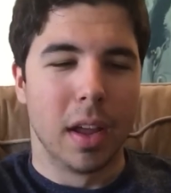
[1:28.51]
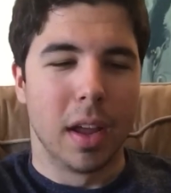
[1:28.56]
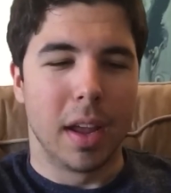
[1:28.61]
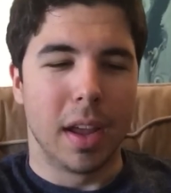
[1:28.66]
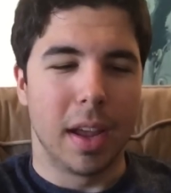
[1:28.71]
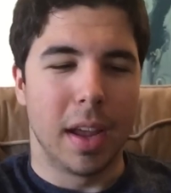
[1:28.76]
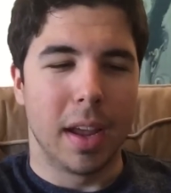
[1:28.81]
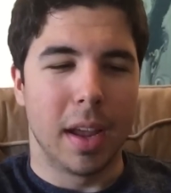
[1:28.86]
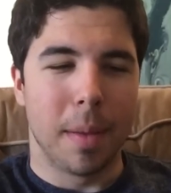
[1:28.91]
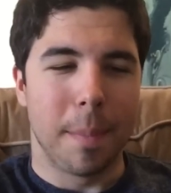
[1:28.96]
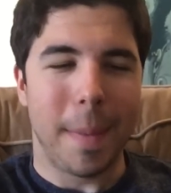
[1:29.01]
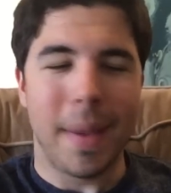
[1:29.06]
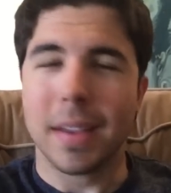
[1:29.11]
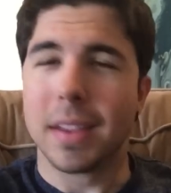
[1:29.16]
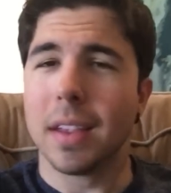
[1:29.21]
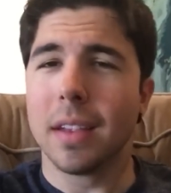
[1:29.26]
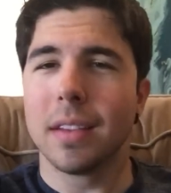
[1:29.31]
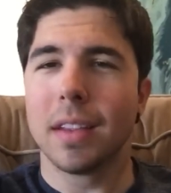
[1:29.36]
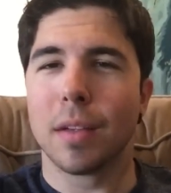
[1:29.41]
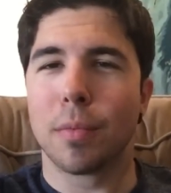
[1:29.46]
eh,
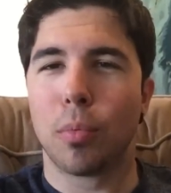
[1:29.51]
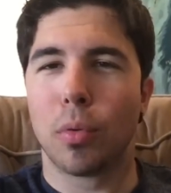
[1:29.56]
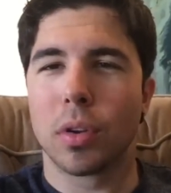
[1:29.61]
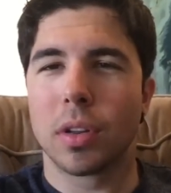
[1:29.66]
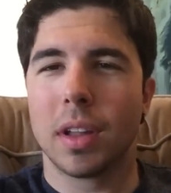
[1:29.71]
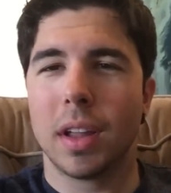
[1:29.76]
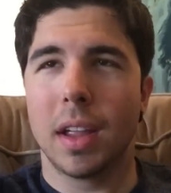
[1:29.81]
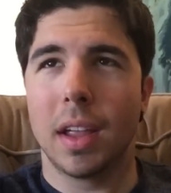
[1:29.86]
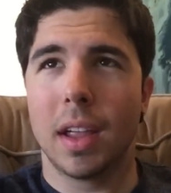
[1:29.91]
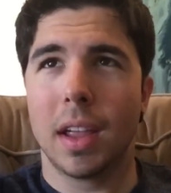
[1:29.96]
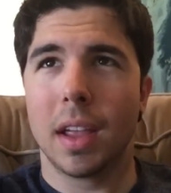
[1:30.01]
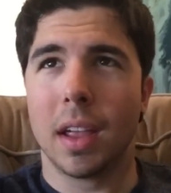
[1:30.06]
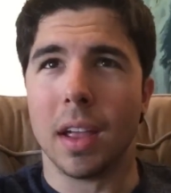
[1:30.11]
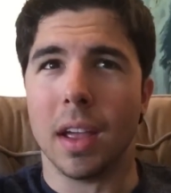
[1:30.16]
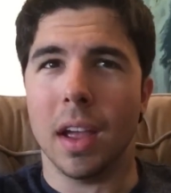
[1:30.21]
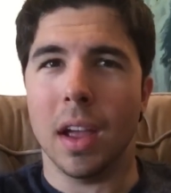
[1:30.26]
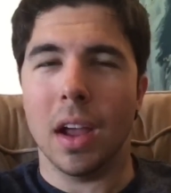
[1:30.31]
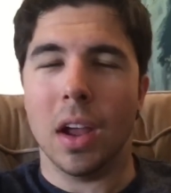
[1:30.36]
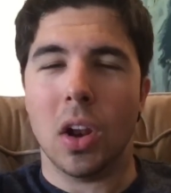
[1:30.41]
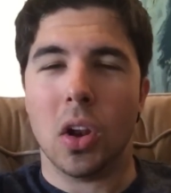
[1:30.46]
meses, después
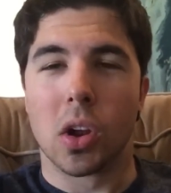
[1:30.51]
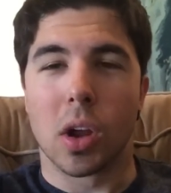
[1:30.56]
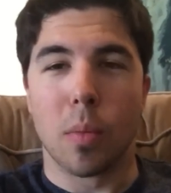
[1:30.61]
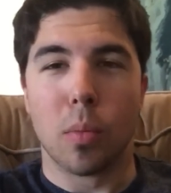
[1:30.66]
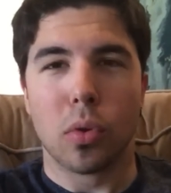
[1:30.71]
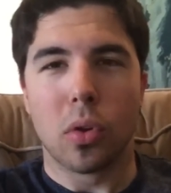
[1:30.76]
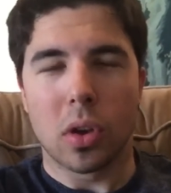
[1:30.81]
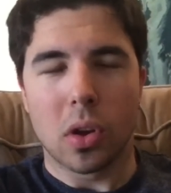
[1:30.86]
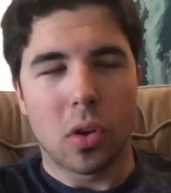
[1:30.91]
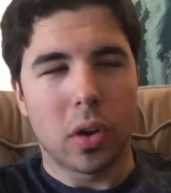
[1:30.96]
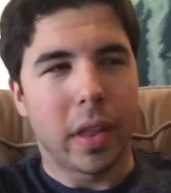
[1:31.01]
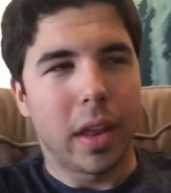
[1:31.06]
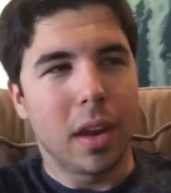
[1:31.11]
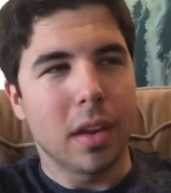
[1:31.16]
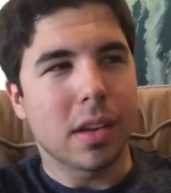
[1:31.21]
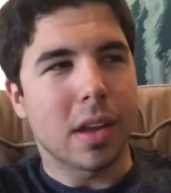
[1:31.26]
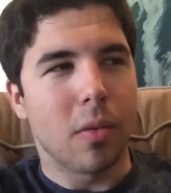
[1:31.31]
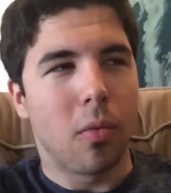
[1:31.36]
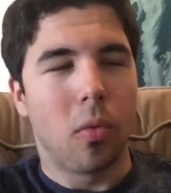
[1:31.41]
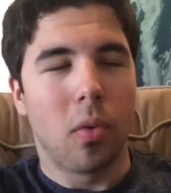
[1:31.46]
de lo que muchos
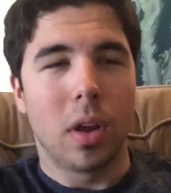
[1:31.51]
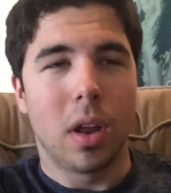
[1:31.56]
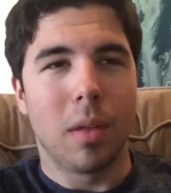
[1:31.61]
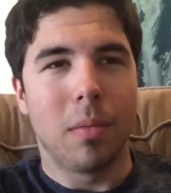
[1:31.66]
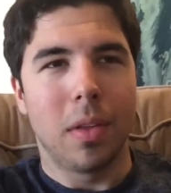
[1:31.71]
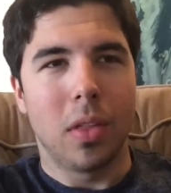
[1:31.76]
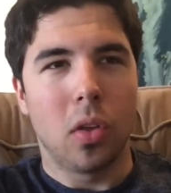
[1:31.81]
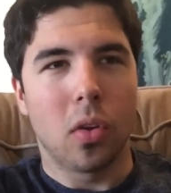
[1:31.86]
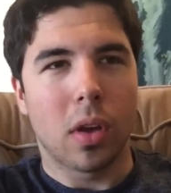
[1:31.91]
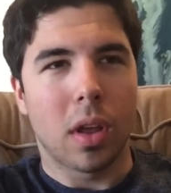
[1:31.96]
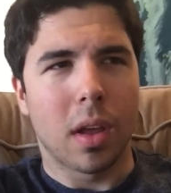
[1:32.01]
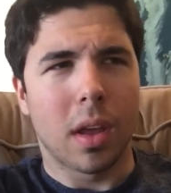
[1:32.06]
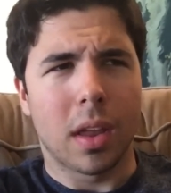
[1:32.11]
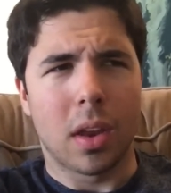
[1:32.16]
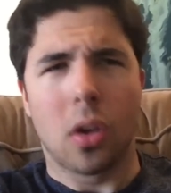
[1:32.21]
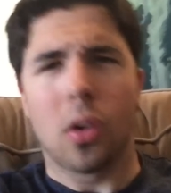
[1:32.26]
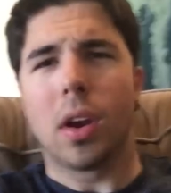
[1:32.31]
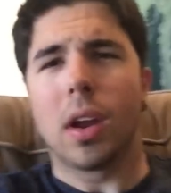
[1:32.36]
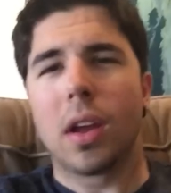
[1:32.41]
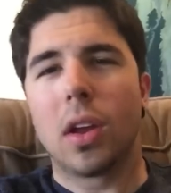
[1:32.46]
recordaréis que fue el vídeo que
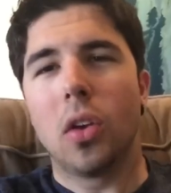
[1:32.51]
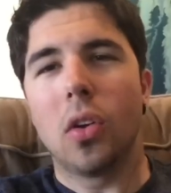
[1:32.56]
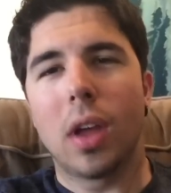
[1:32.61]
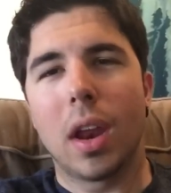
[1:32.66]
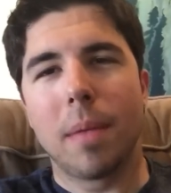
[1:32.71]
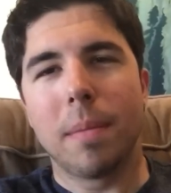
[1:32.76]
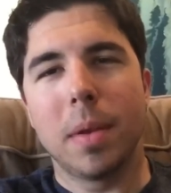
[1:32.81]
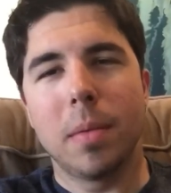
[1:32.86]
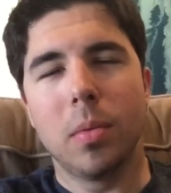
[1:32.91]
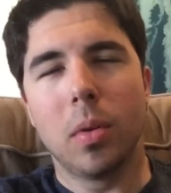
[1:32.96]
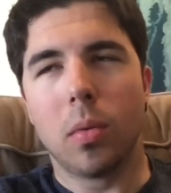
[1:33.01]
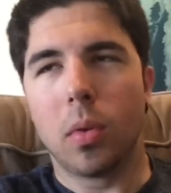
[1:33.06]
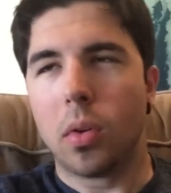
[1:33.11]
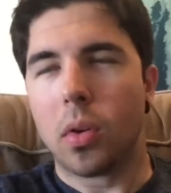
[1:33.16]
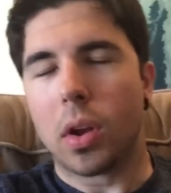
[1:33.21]
creo, que creo que ahora mismo, bueno,